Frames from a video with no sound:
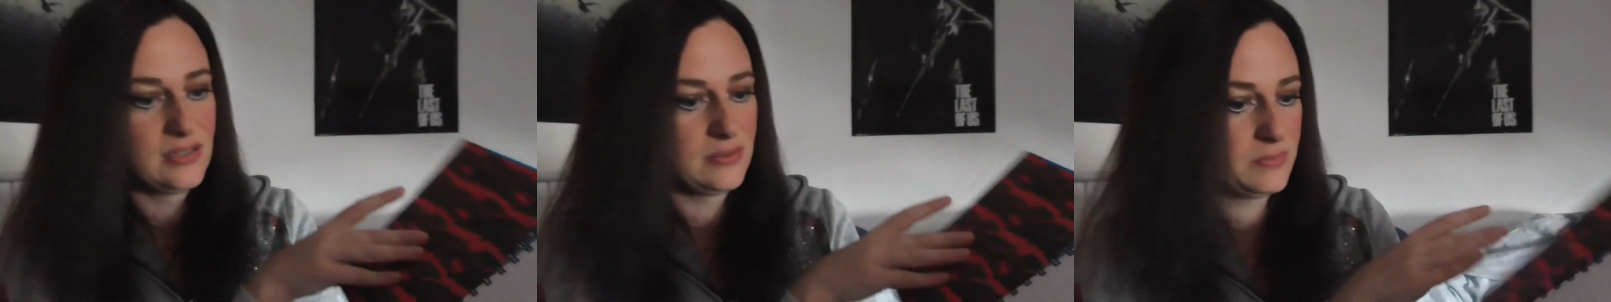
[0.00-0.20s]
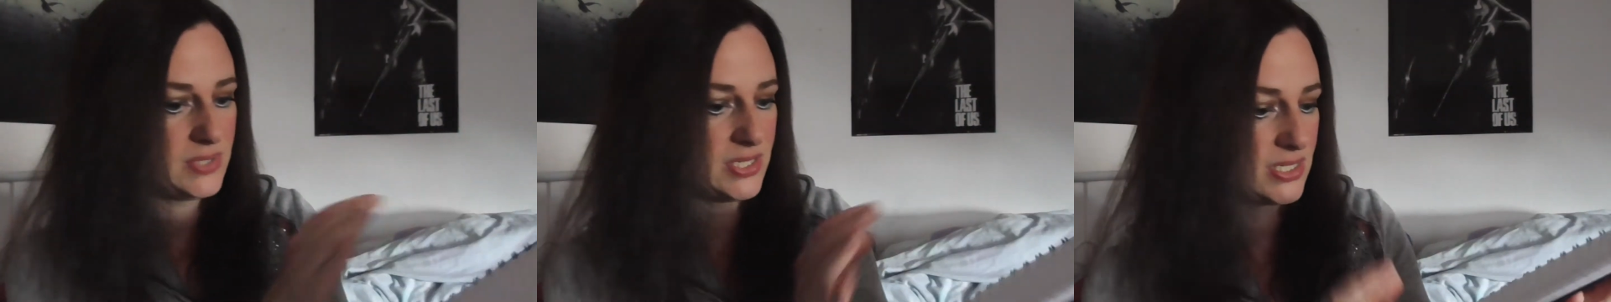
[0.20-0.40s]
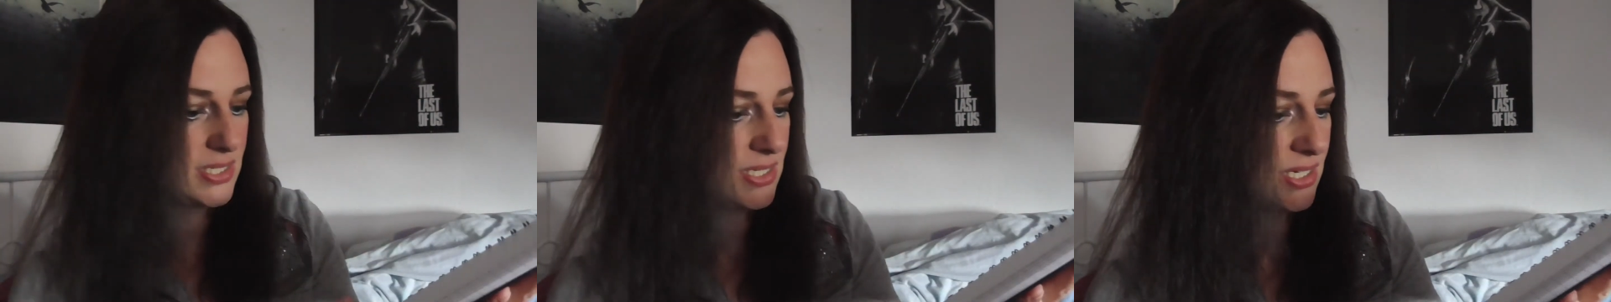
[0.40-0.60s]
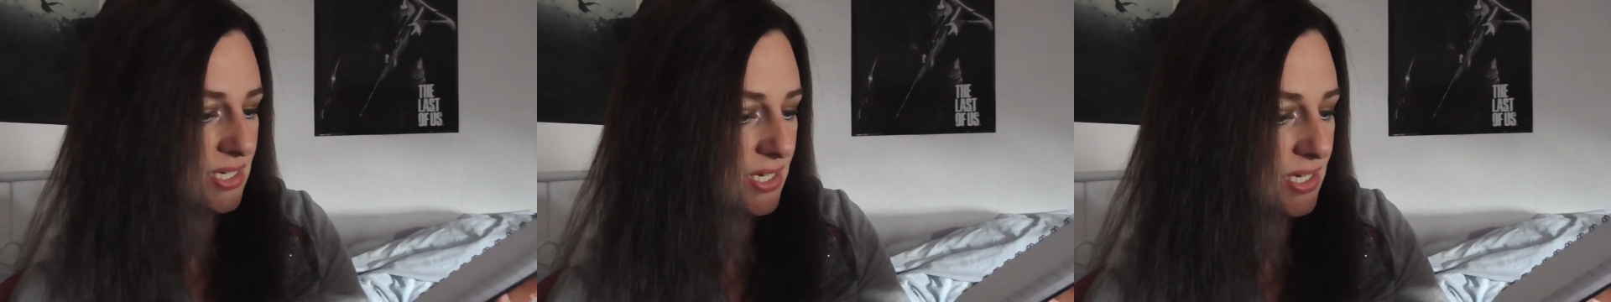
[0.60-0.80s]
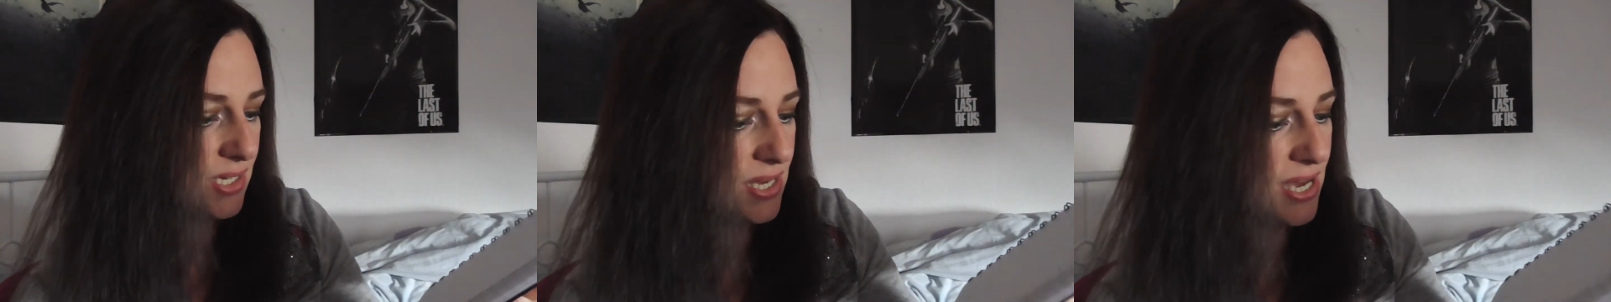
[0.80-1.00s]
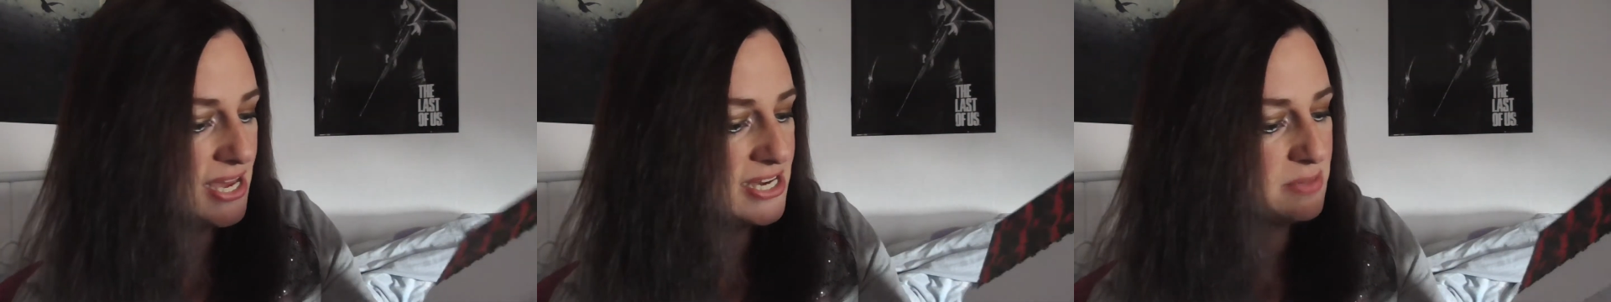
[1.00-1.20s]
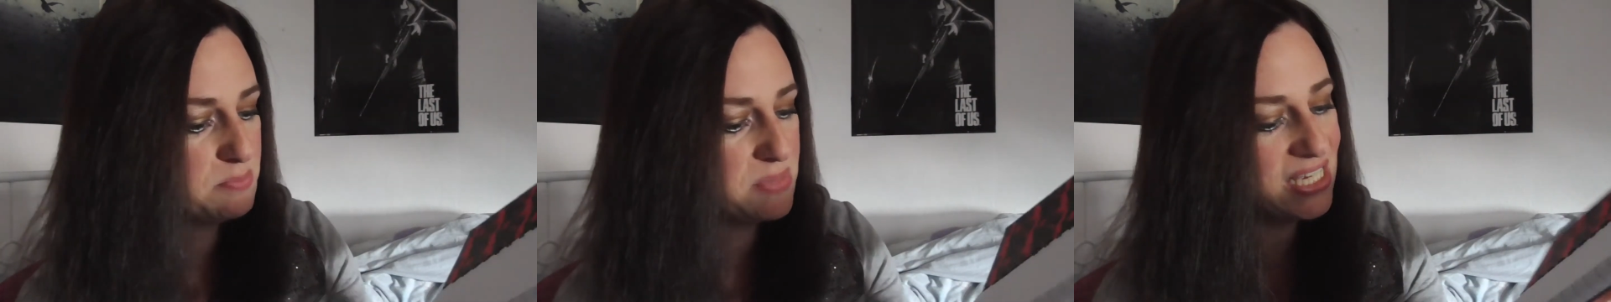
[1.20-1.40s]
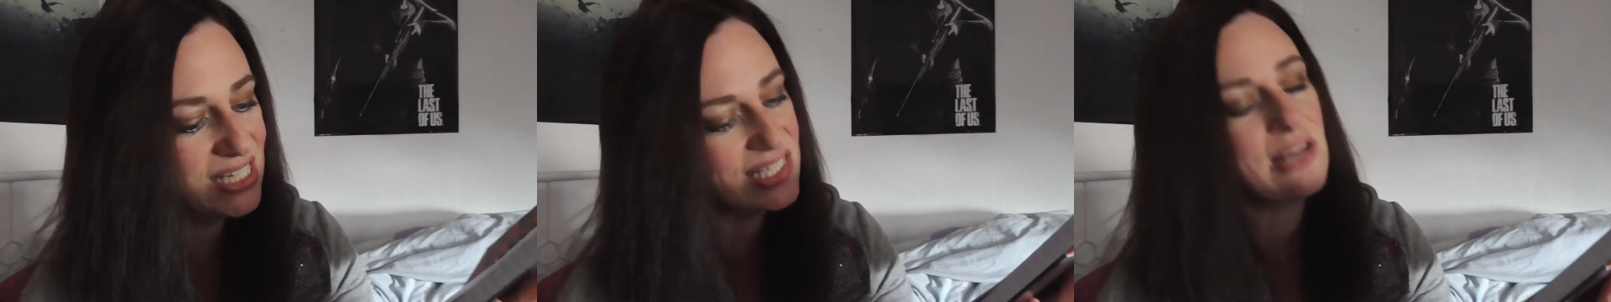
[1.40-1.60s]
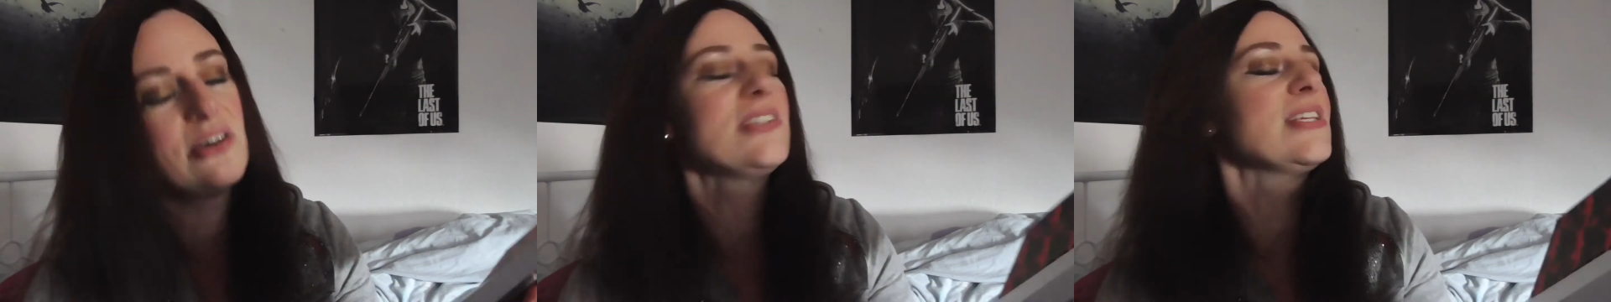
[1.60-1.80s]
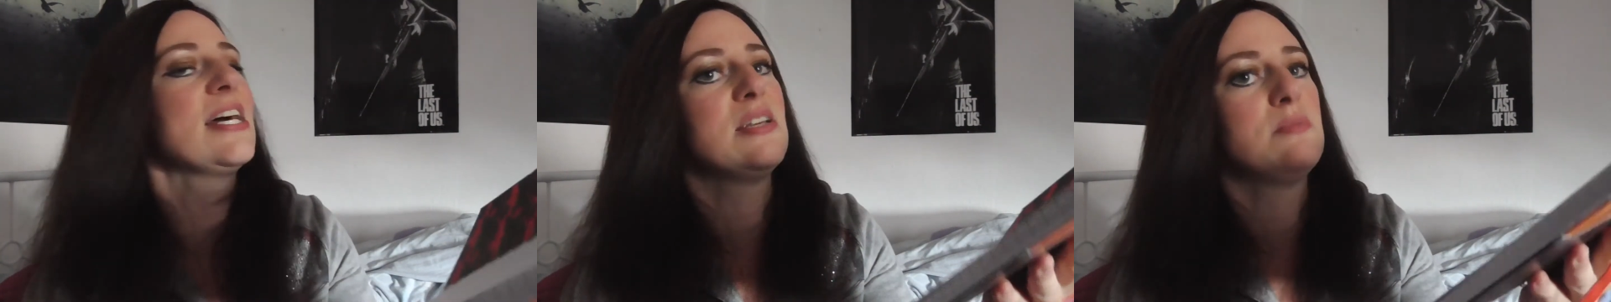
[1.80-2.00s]
mit äh, einem Mix
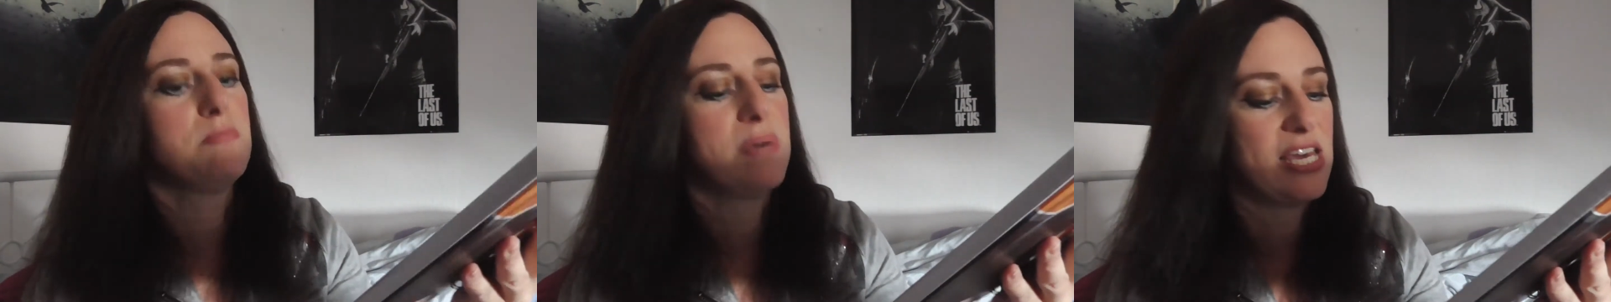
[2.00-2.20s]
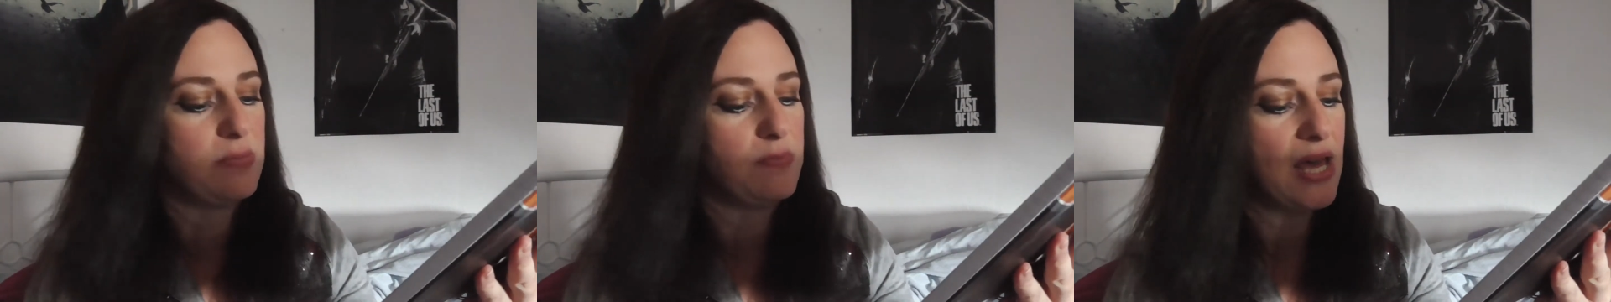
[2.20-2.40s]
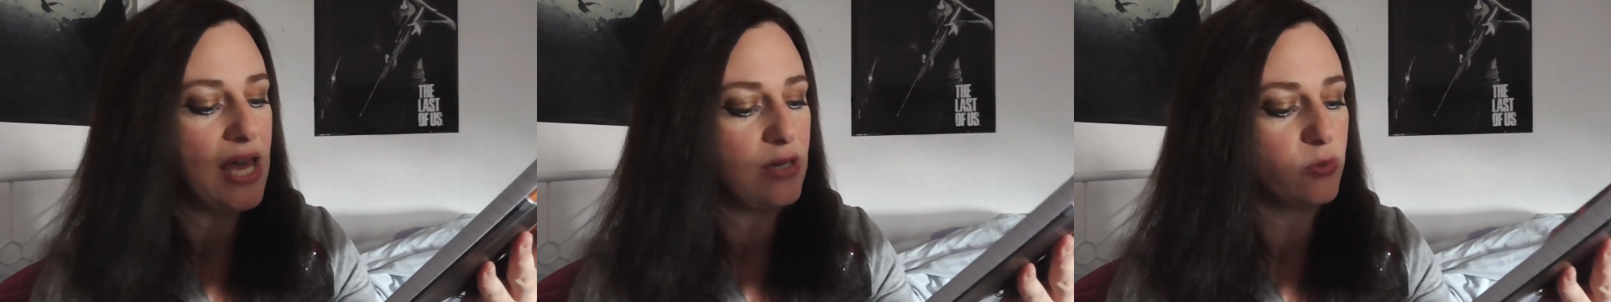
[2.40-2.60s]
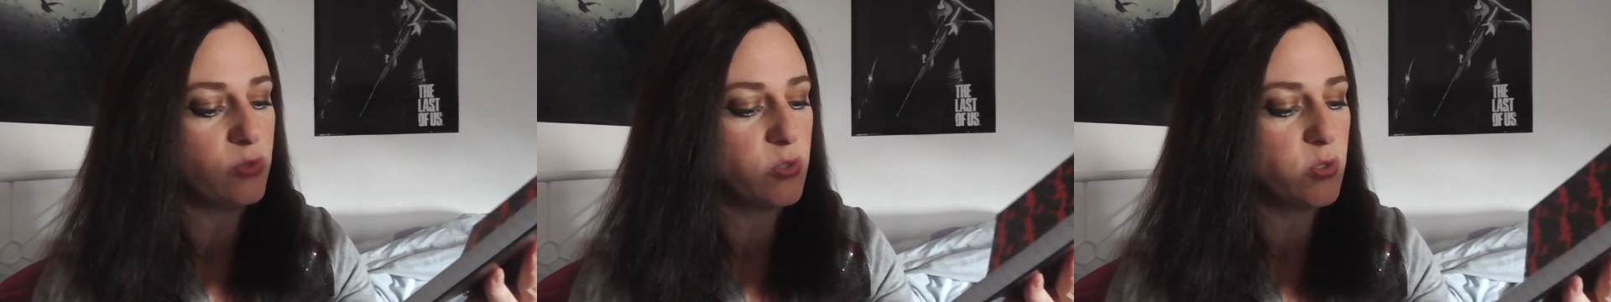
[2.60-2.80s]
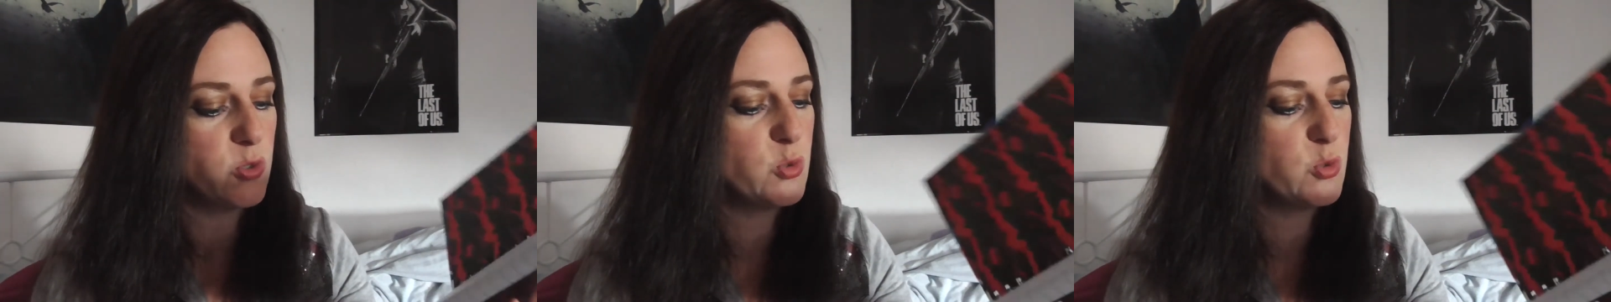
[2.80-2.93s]
aus einem Batman- und